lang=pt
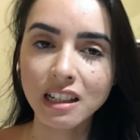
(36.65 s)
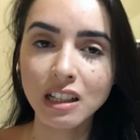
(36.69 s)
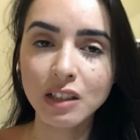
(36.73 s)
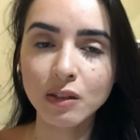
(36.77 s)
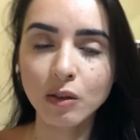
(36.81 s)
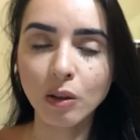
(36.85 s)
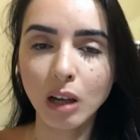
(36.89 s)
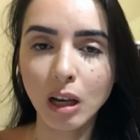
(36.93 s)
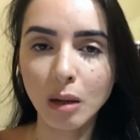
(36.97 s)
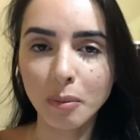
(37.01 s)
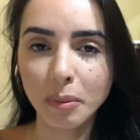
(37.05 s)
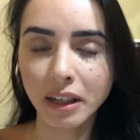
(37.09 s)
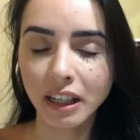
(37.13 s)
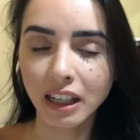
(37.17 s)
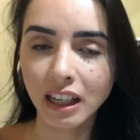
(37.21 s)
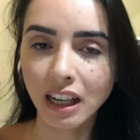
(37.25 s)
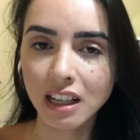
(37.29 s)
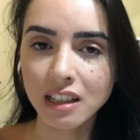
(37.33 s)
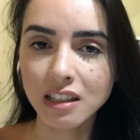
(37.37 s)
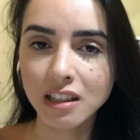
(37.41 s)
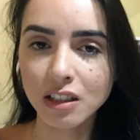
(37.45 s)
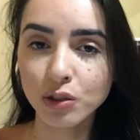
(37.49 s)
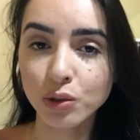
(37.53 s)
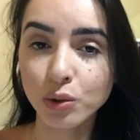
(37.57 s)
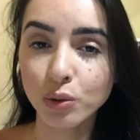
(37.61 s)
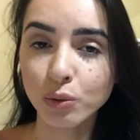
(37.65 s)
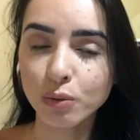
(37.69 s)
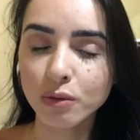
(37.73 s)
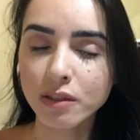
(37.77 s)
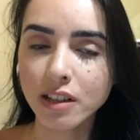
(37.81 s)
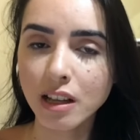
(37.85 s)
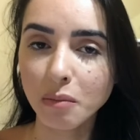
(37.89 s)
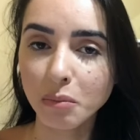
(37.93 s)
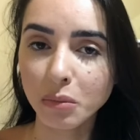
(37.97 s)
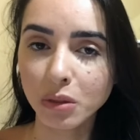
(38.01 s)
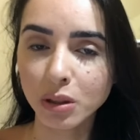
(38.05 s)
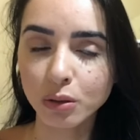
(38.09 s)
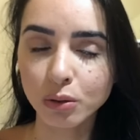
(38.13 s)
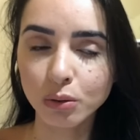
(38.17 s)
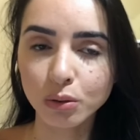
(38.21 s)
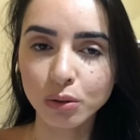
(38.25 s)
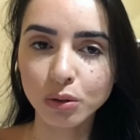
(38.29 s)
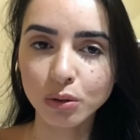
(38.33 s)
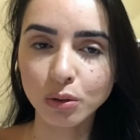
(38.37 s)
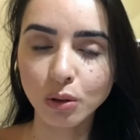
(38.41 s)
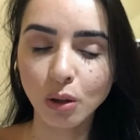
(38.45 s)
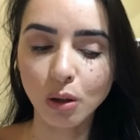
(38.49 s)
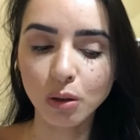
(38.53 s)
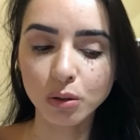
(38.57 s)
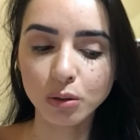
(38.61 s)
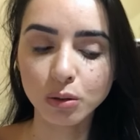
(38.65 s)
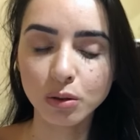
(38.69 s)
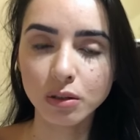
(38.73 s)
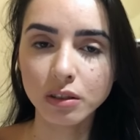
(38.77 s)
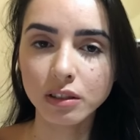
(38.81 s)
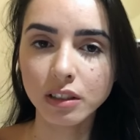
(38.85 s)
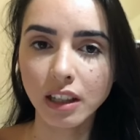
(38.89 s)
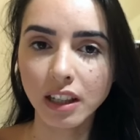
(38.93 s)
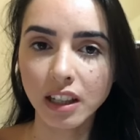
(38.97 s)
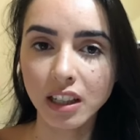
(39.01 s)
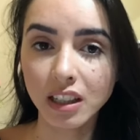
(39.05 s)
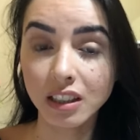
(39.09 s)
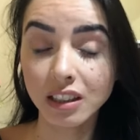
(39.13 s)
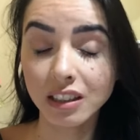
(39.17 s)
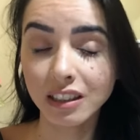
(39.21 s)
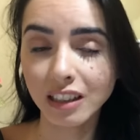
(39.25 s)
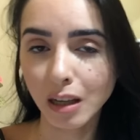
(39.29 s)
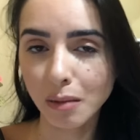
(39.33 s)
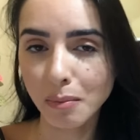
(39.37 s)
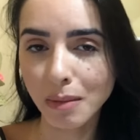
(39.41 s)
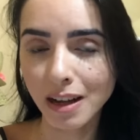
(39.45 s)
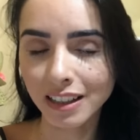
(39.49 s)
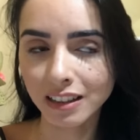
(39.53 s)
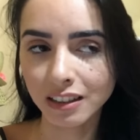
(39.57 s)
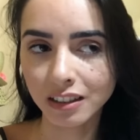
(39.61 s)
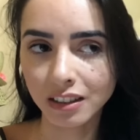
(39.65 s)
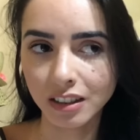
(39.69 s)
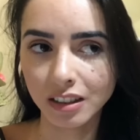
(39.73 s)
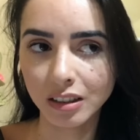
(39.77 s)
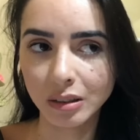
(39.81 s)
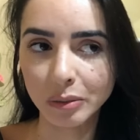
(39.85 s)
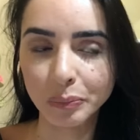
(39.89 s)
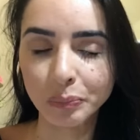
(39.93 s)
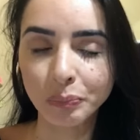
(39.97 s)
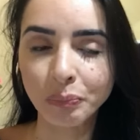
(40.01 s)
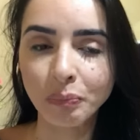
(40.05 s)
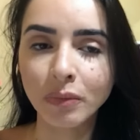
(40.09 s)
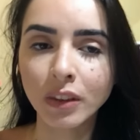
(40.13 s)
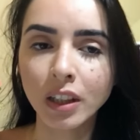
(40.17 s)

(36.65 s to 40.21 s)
eles vão lá para casa de uns amigos nossos em Tabatã.